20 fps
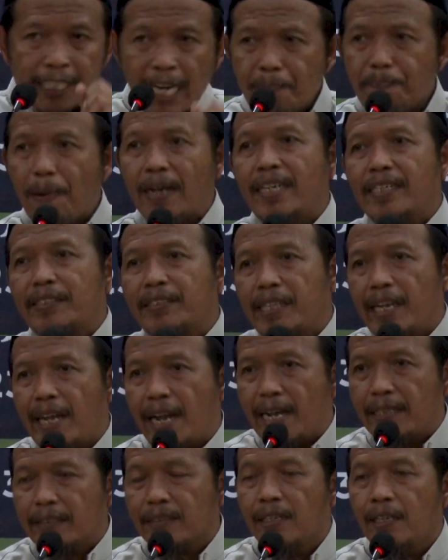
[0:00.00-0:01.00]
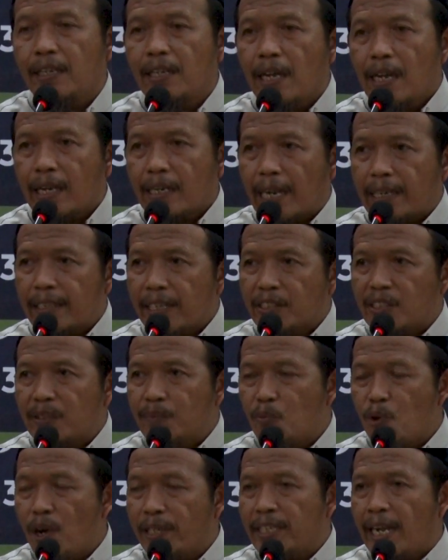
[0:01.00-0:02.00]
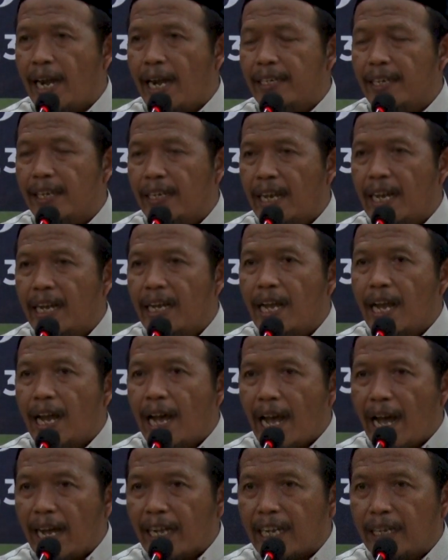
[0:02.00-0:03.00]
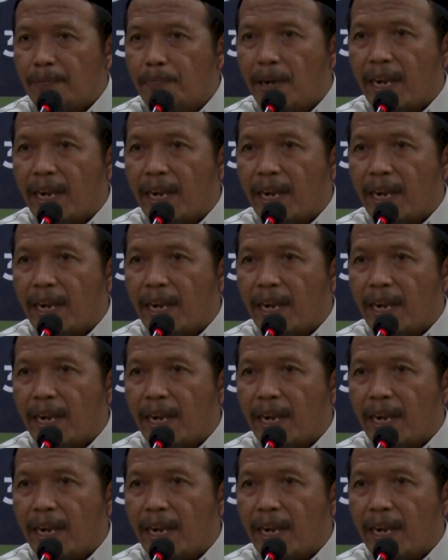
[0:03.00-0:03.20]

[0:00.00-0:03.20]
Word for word: Kenapa nasihat? Karena semuanya adalah akan